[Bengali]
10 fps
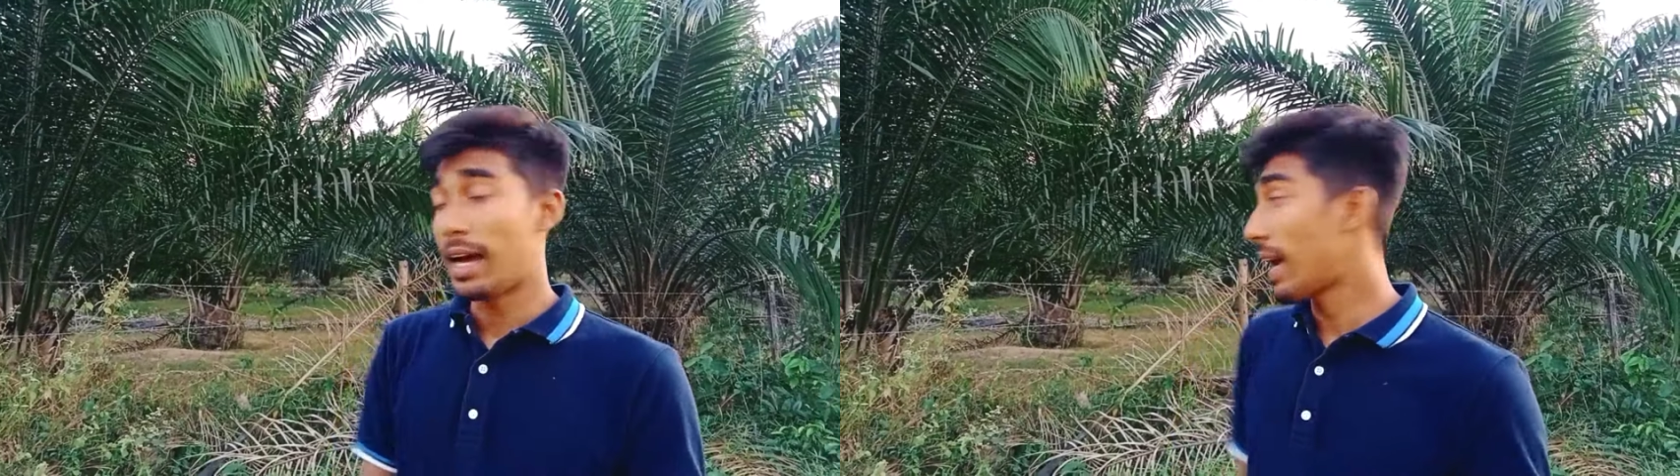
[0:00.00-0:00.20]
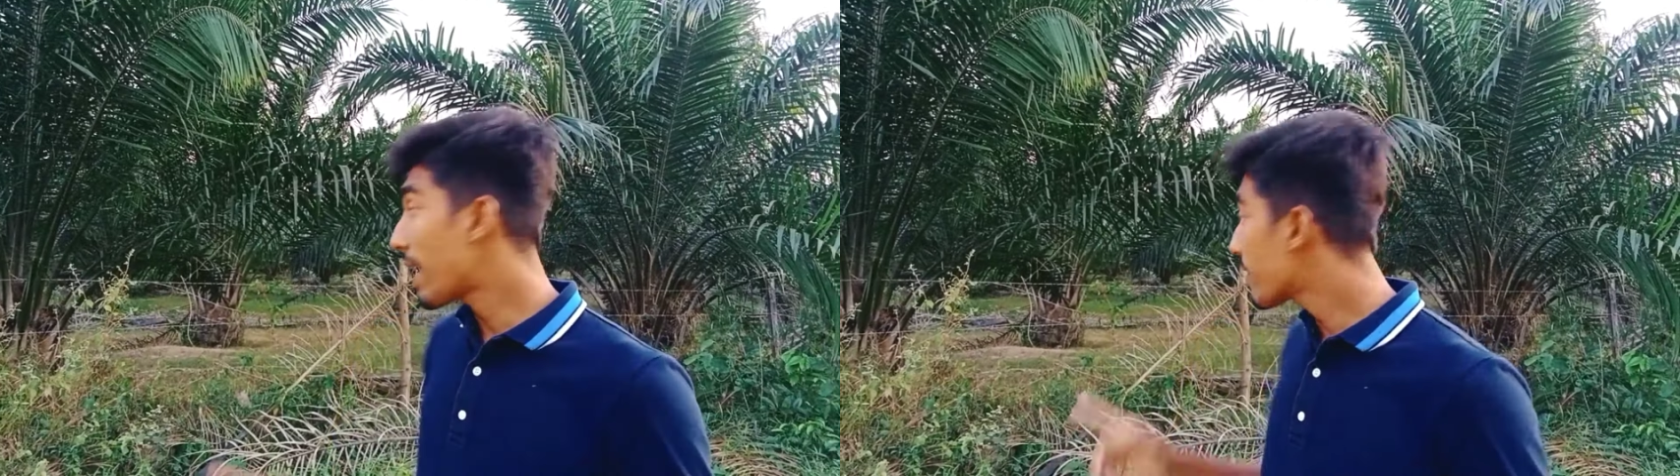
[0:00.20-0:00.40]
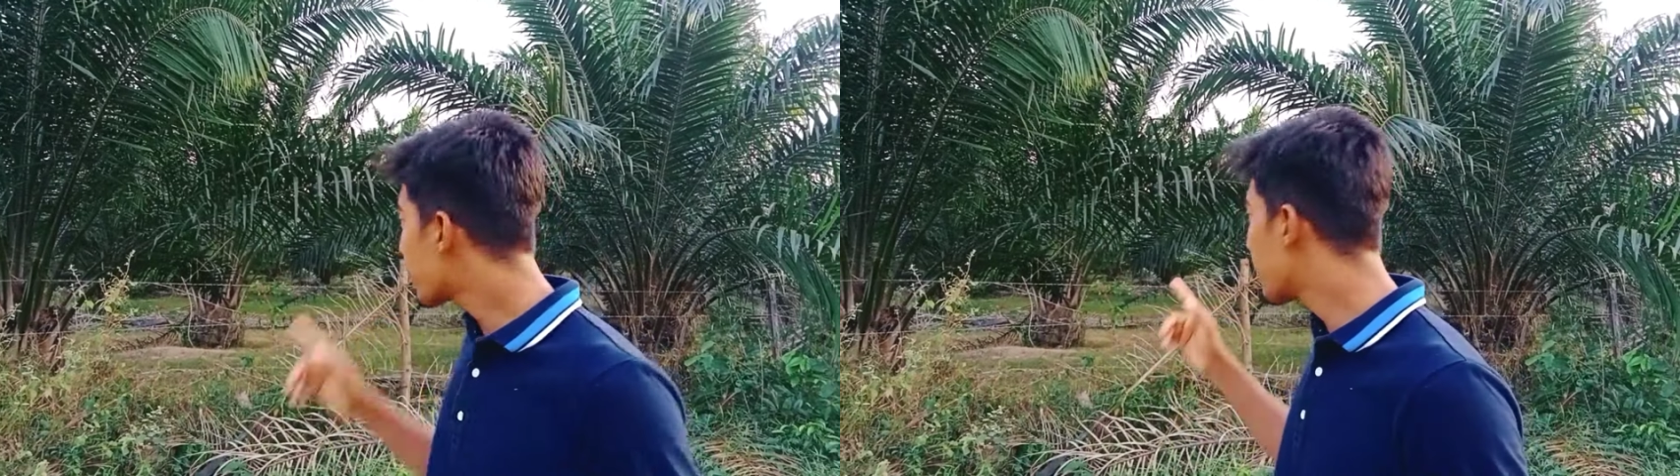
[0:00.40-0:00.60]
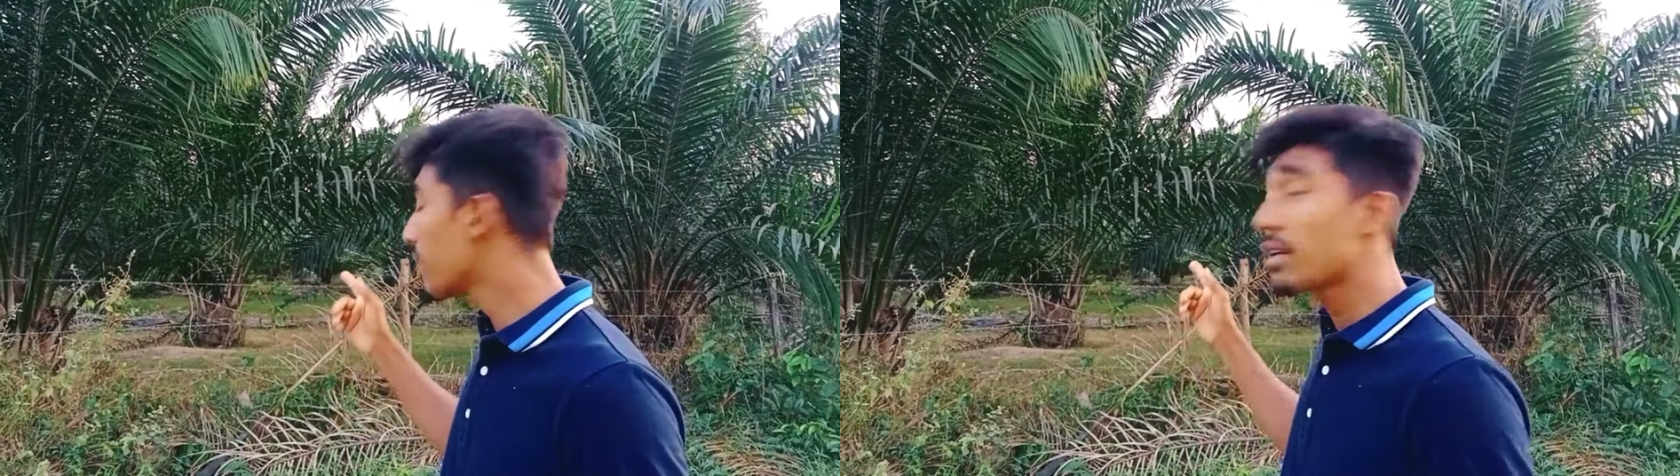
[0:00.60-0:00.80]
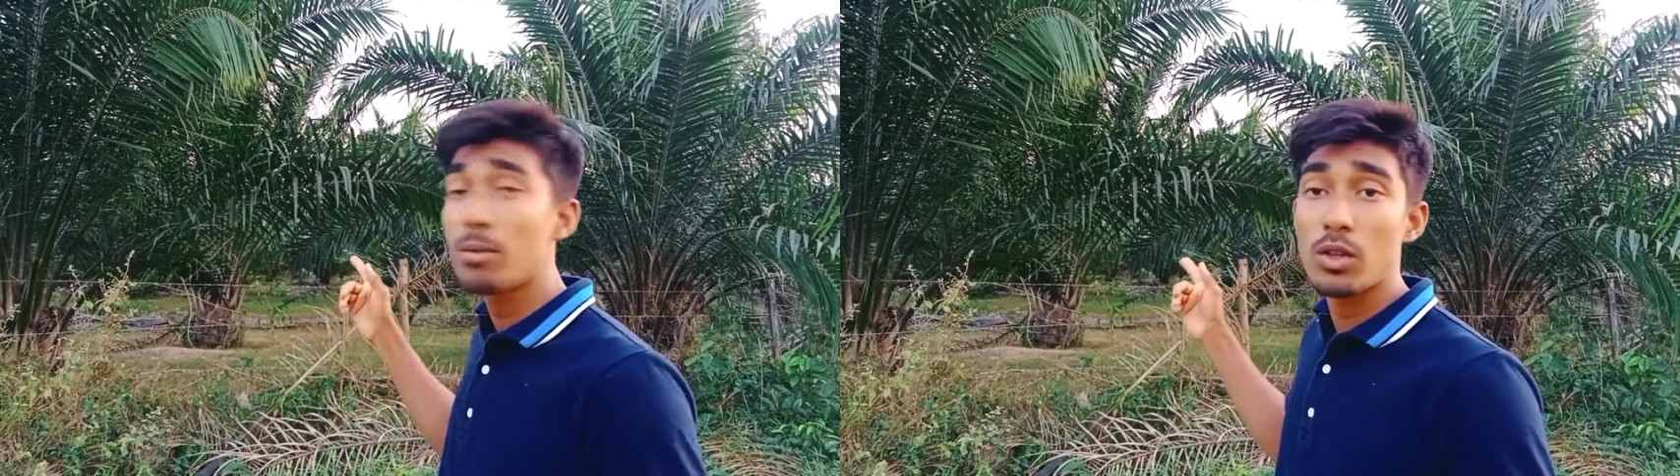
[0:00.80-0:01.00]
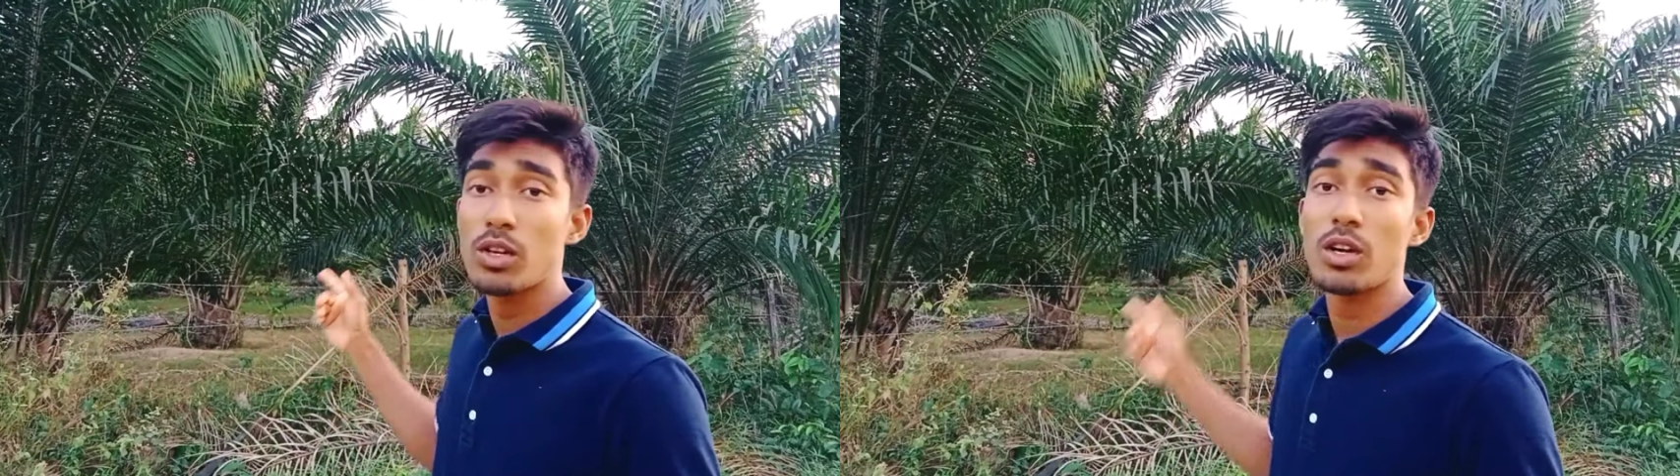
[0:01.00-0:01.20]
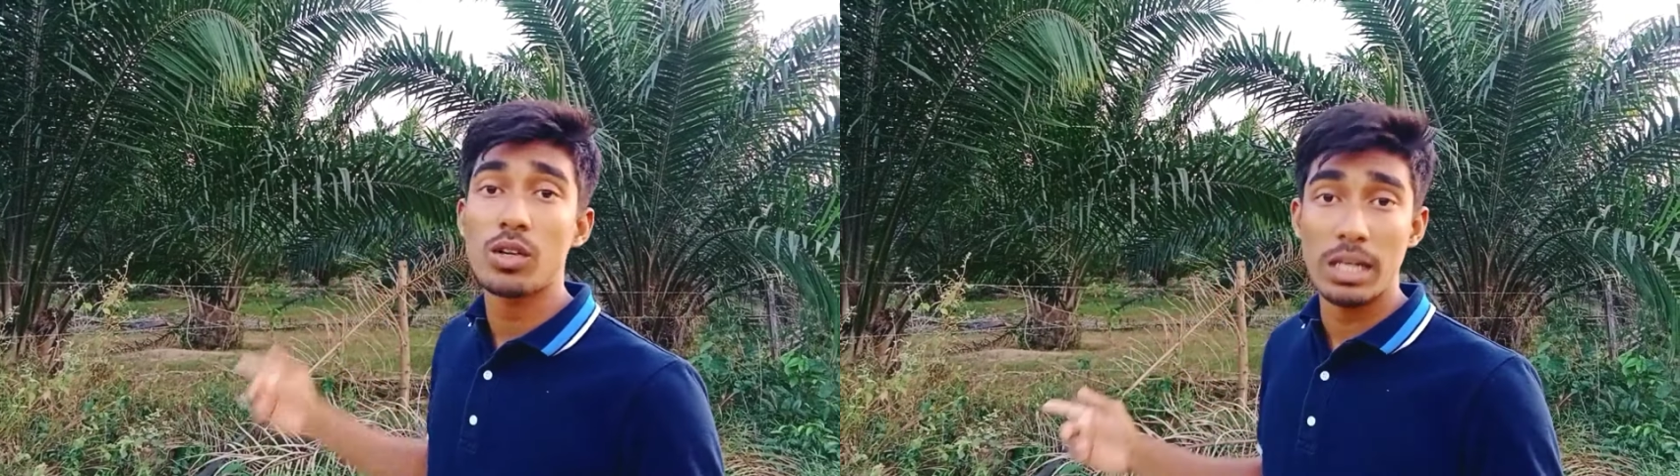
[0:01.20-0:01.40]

আর আজকে এর ভিতরে